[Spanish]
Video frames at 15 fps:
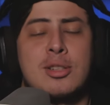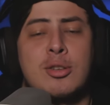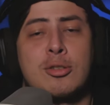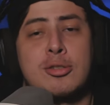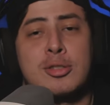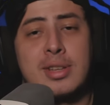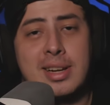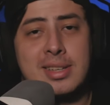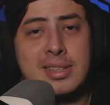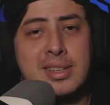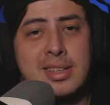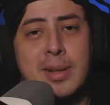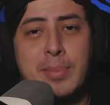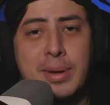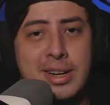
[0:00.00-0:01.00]
lo que usted
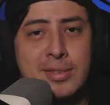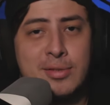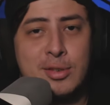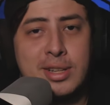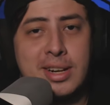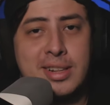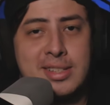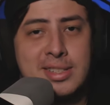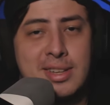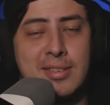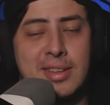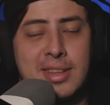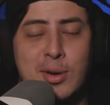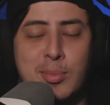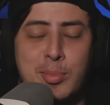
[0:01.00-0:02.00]
necesite para disfrutar de este
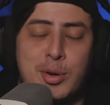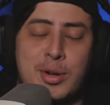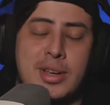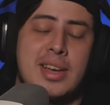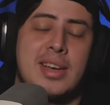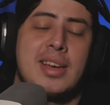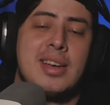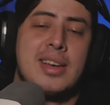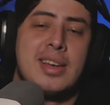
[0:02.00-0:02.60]
video porque